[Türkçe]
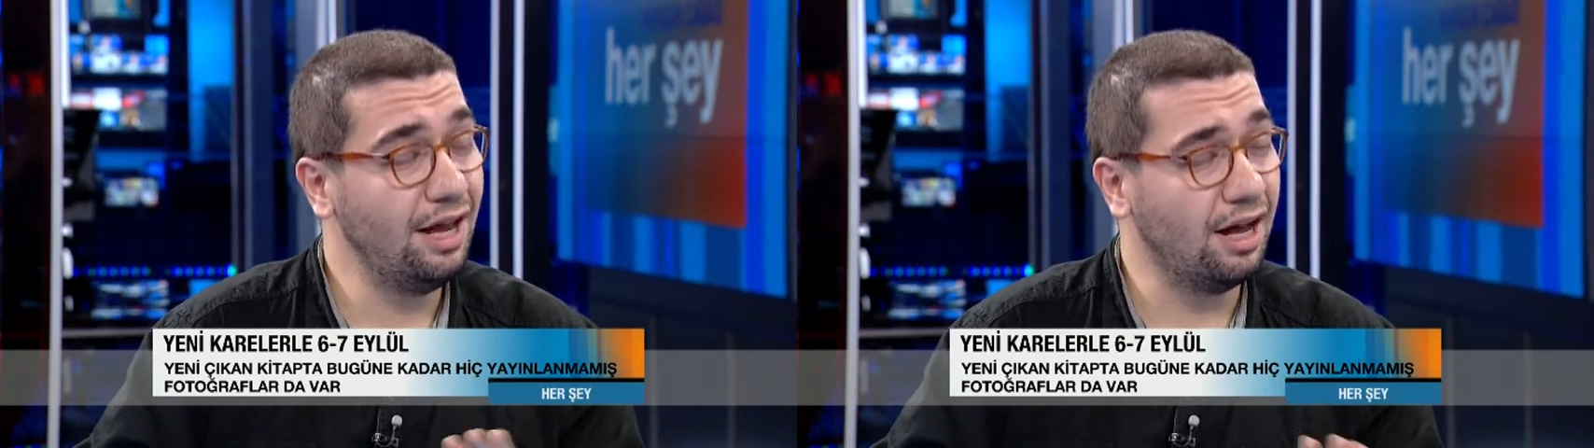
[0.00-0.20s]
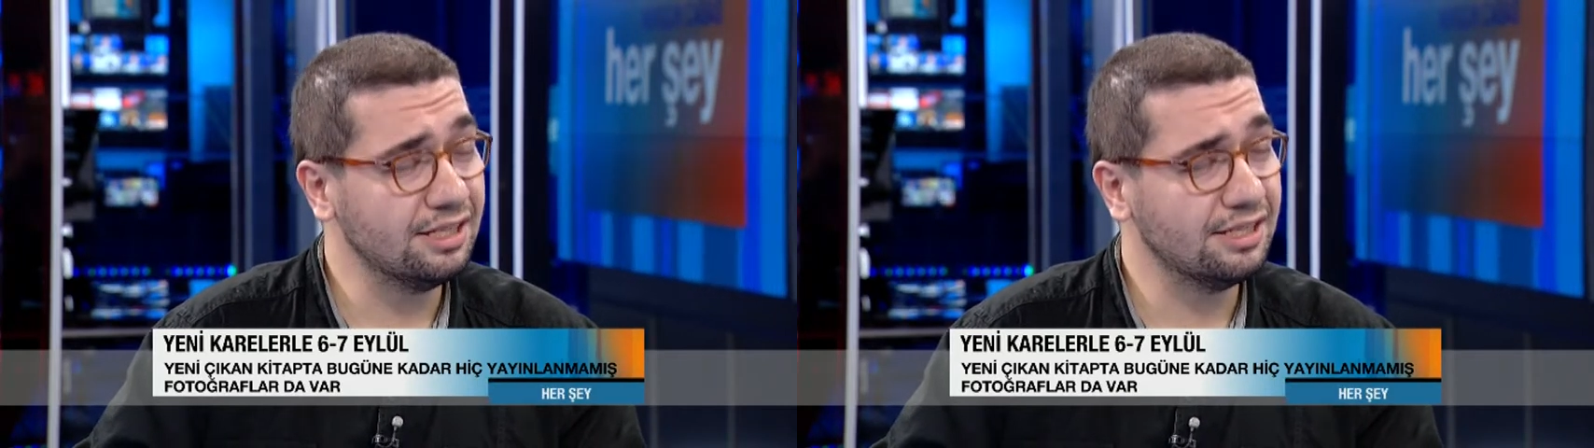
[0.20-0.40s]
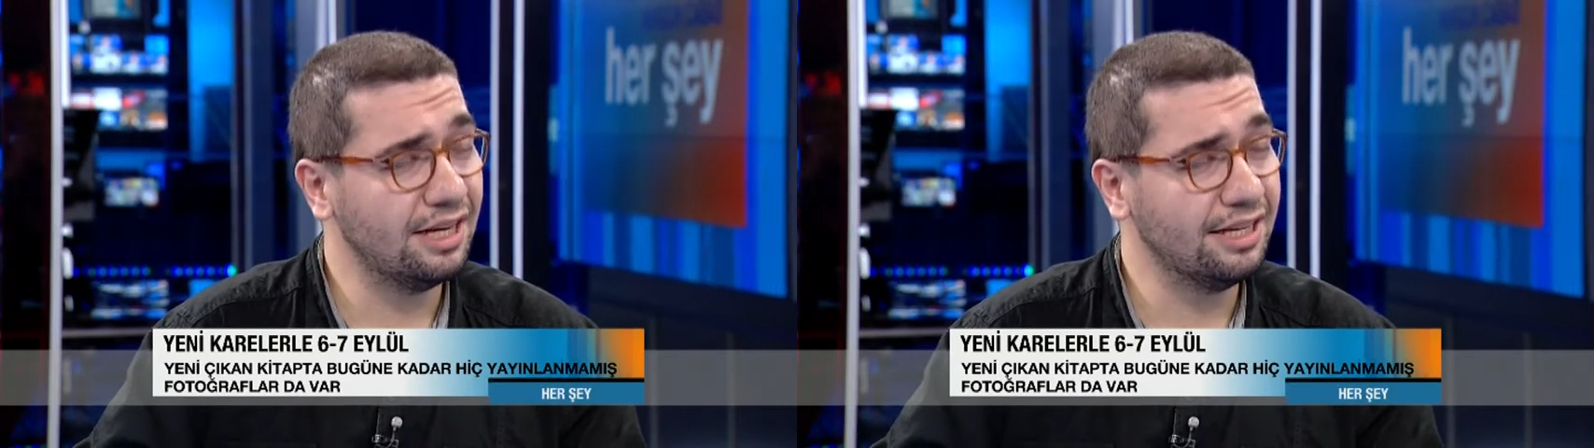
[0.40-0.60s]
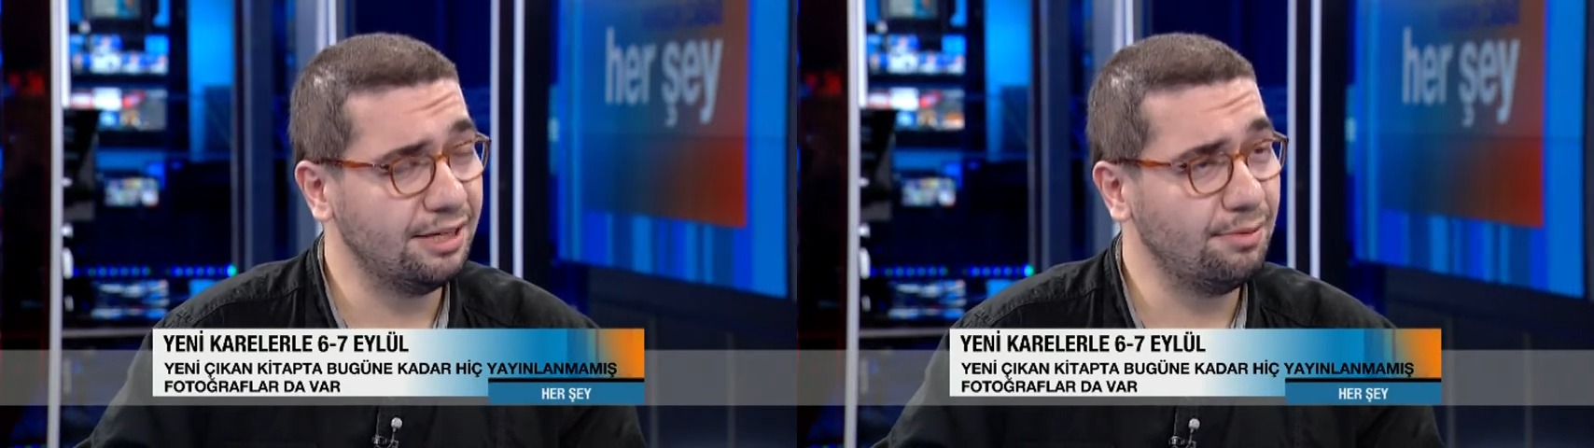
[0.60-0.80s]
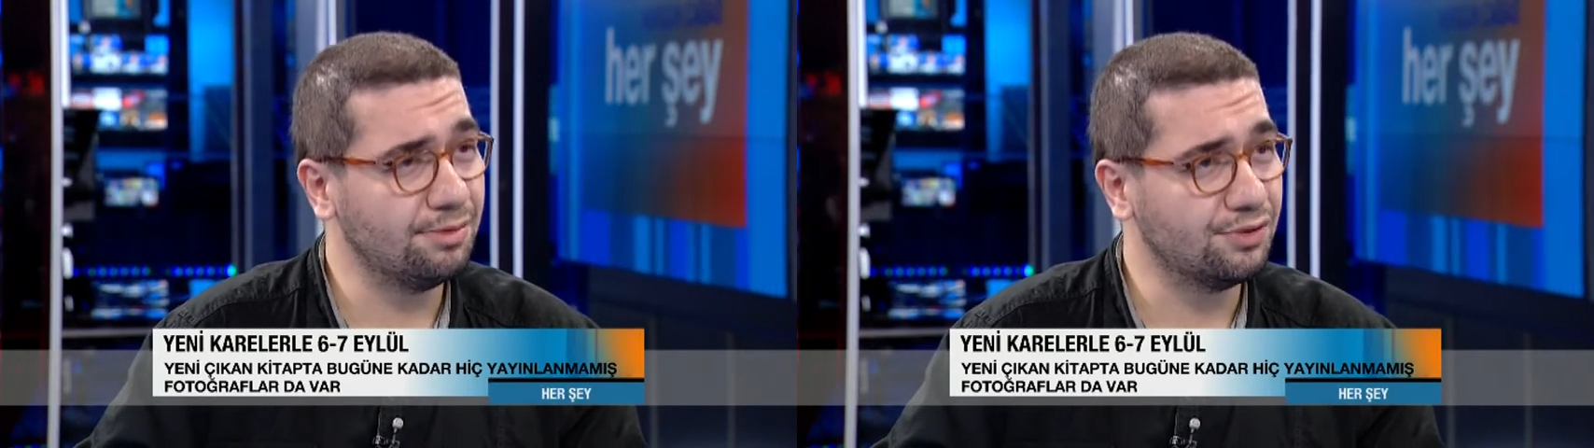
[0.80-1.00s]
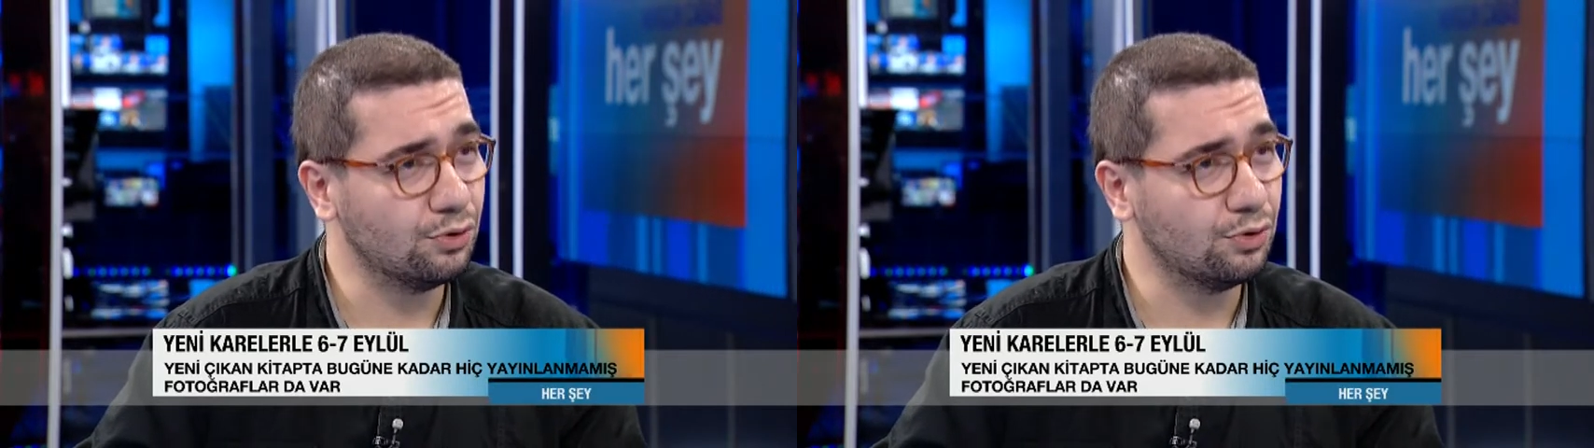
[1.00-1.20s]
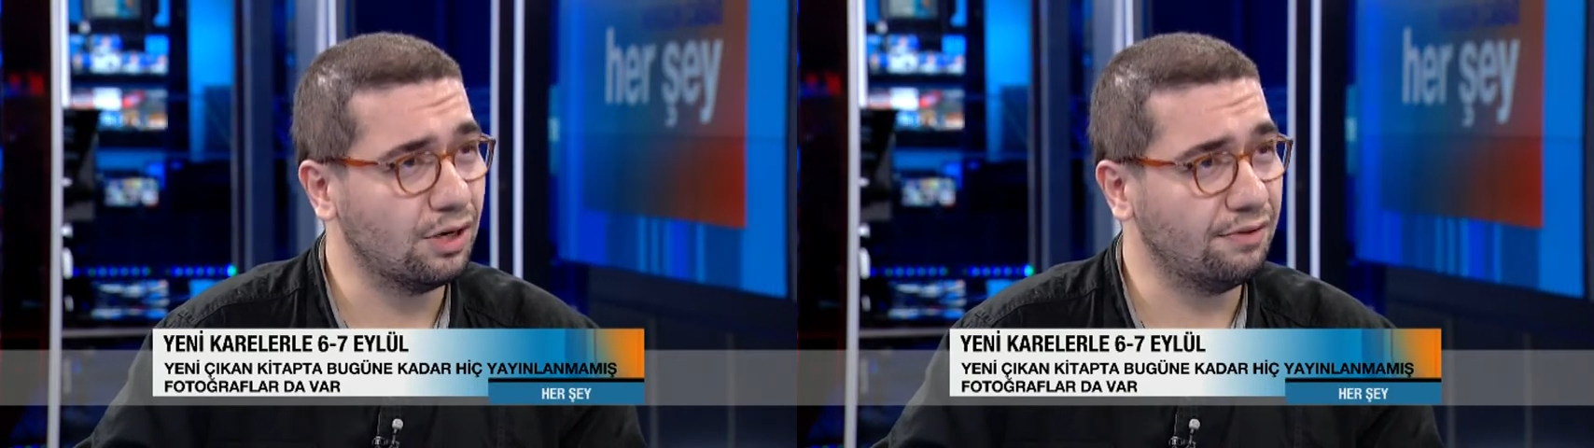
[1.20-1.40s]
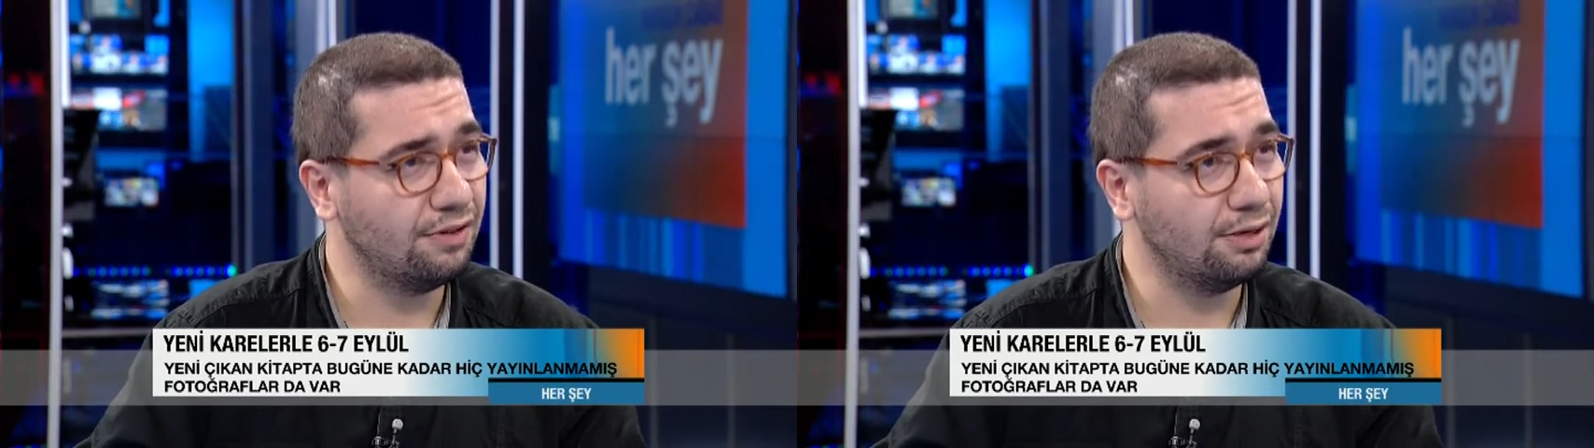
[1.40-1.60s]
asla girememiş
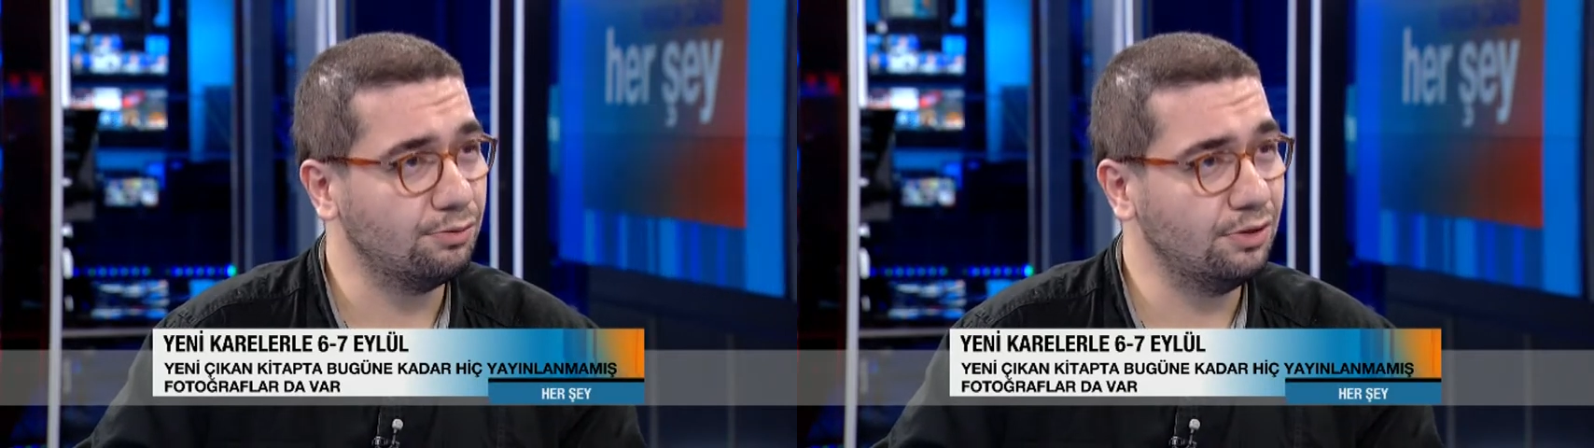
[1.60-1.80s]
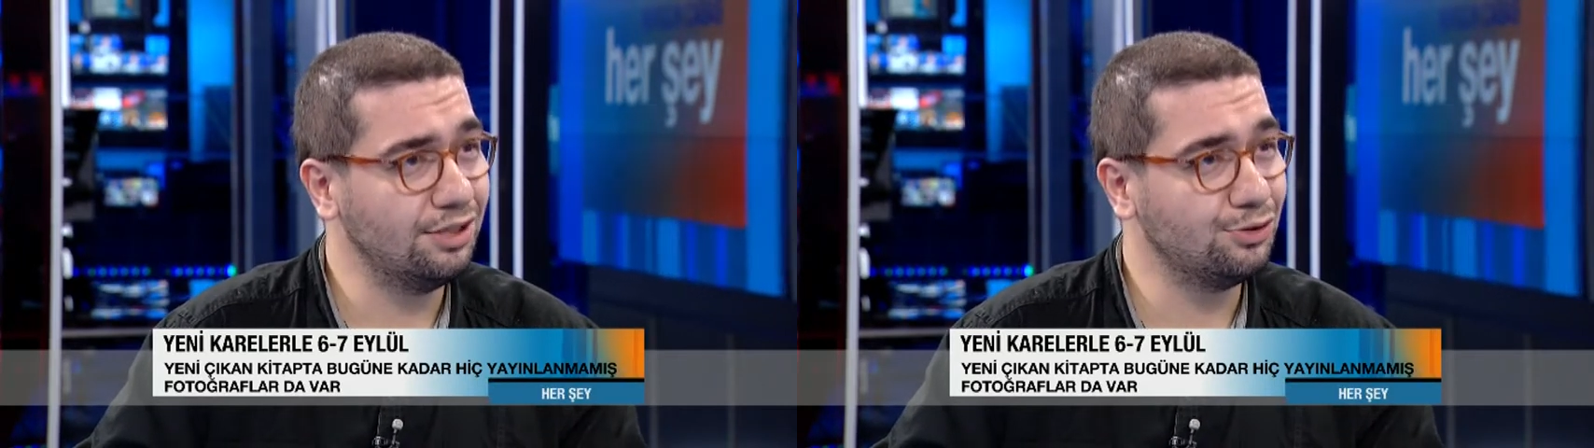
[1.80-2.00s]
fotoğraflar bunlar.